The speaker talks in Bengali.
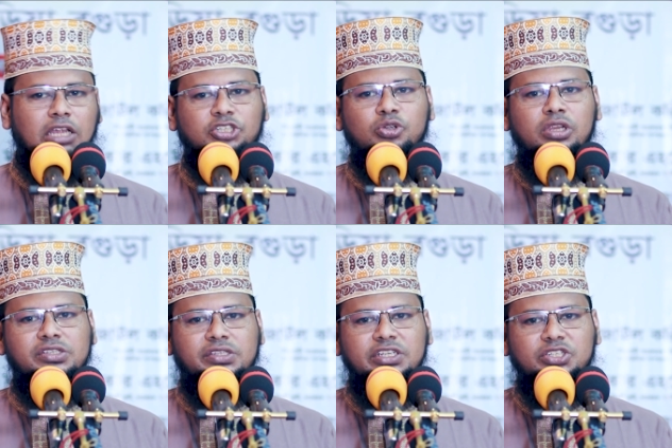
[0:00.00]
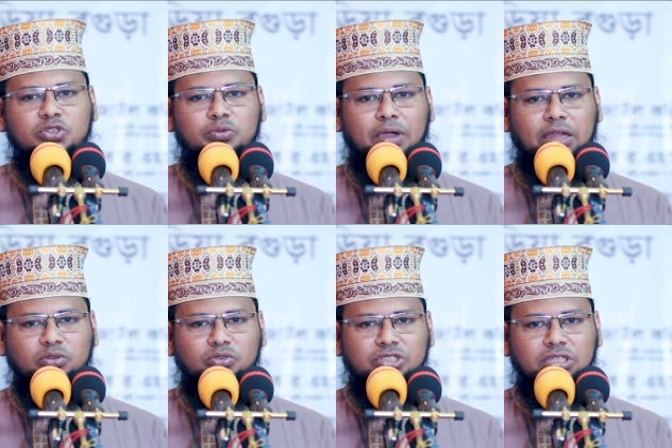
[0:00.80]
আসলে শ্রেষ্ঠ
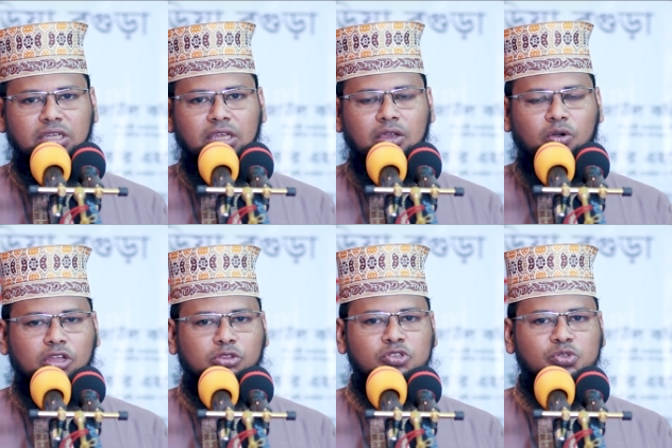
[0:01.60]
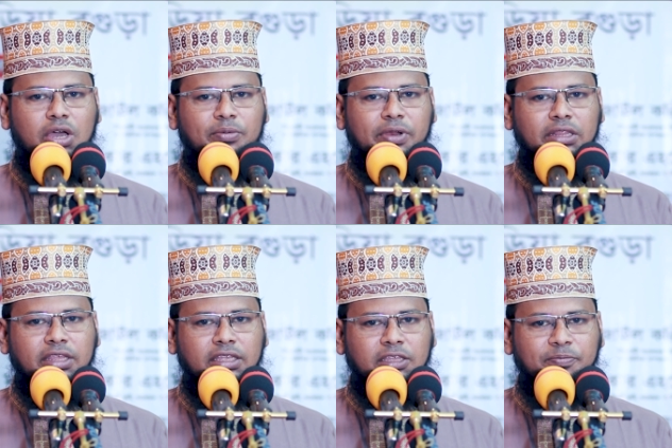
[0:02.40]
মানুষ অথচ আমরা
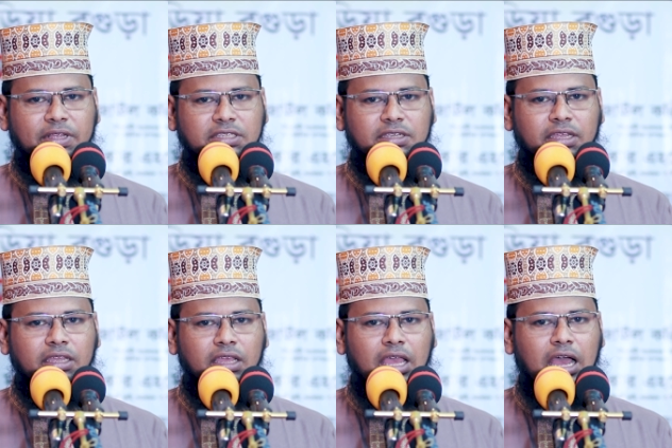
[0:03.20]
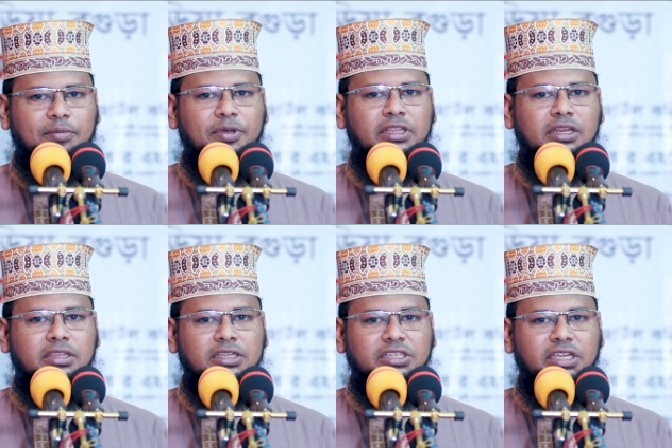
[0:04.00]
দেখতে পাচ্ছি আমাদের
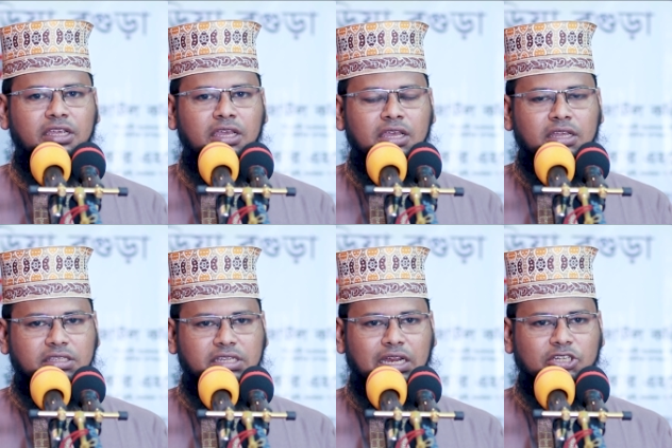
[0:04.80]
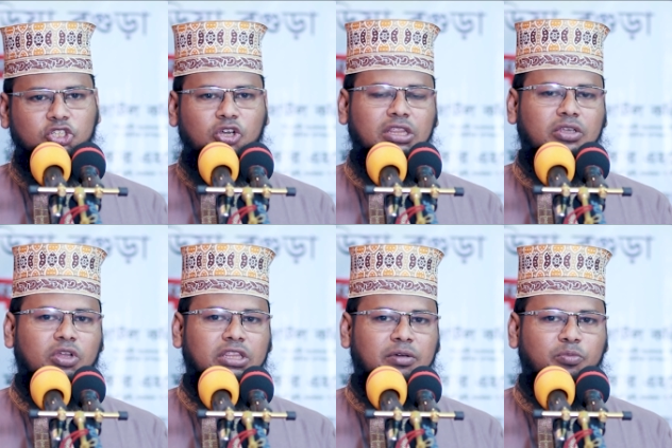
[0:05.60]
দেশে যারা সৎ
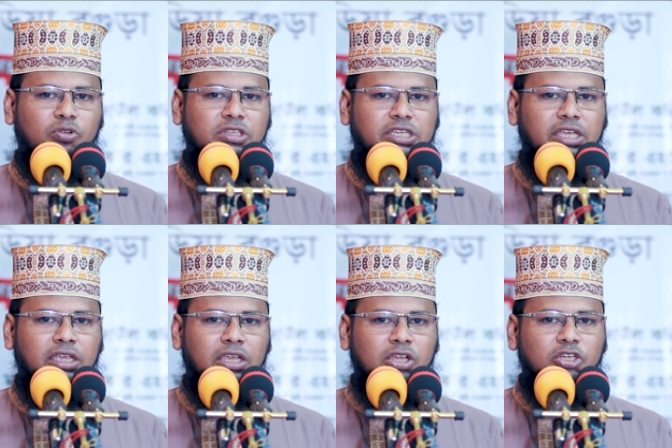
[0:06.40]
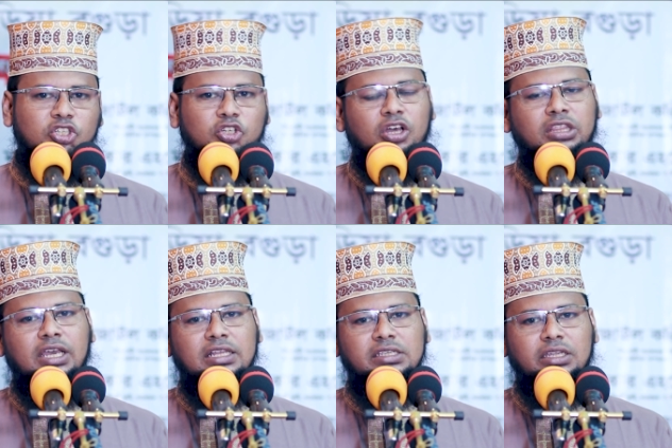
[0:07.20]
কথা বলছে সৎ
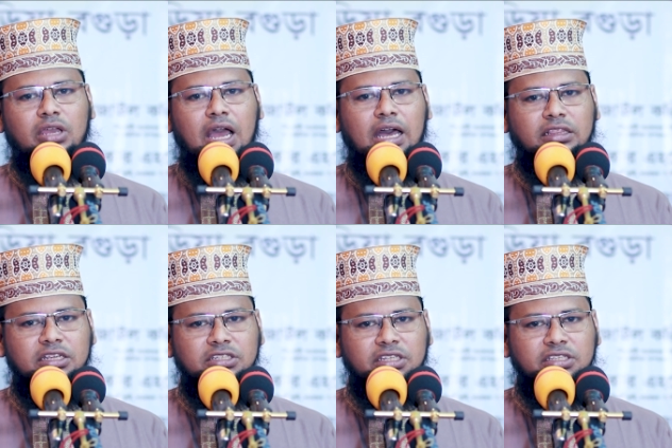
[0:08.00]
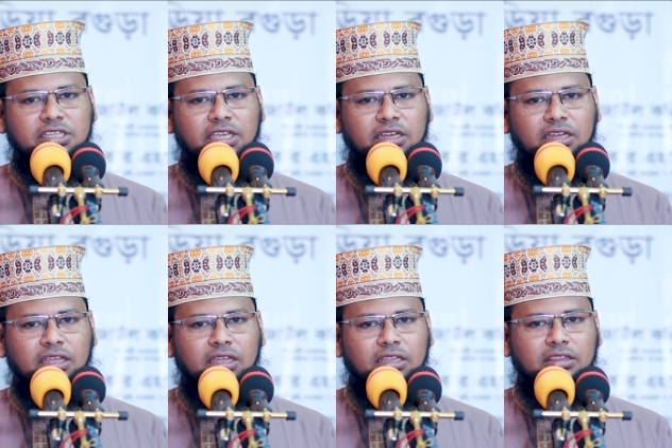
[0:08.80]
কাজের আদেশ দিচ্ছে
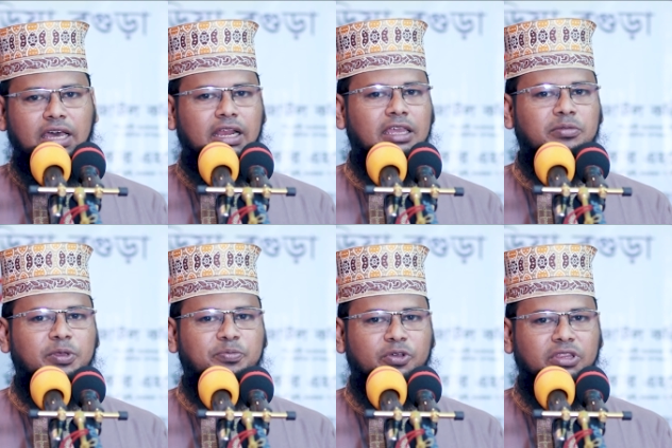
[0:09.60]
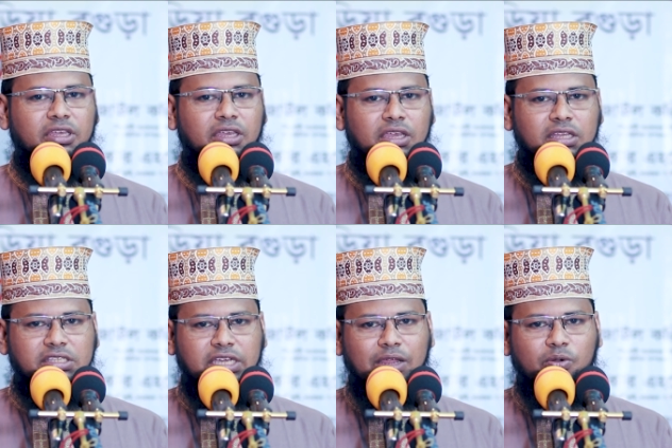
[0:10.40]
তারাই বিপদে
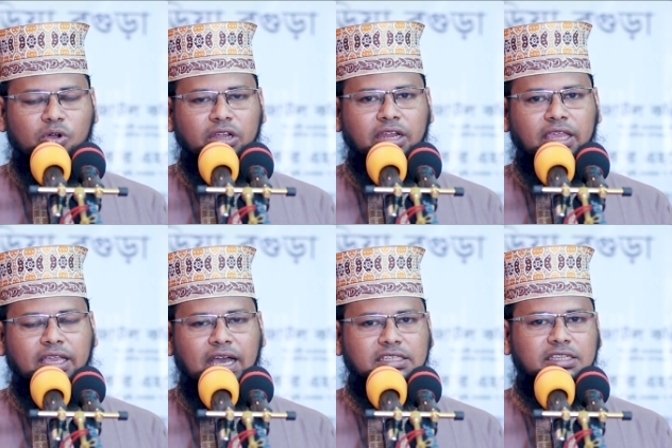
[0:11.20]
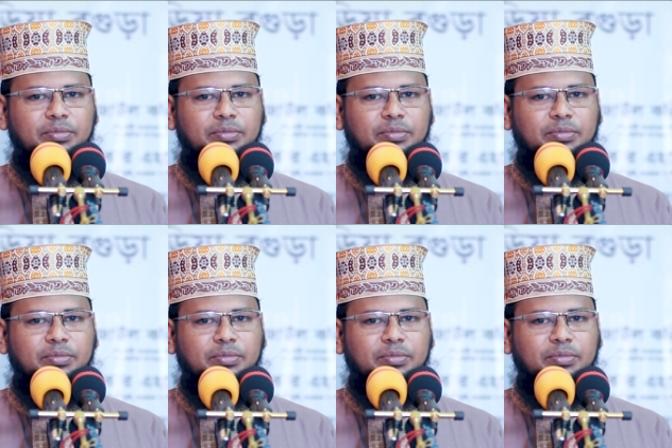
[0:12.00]
যারা অন্যায় কাজে